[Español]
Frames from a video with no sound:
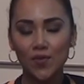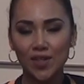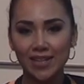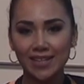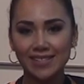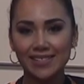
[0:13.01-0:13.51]

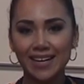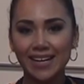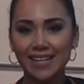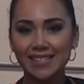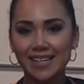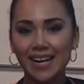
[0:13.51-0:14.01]
dentista
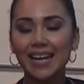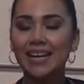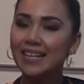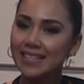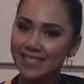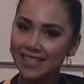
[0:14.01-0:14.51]
Quetzal
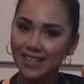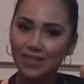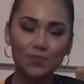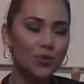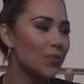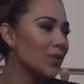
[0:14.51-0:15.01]
Linset.
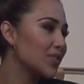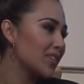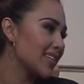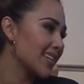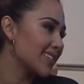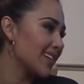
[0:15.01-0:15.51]
Muy buenos
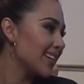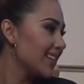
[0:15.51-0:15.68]
días, Quetzal.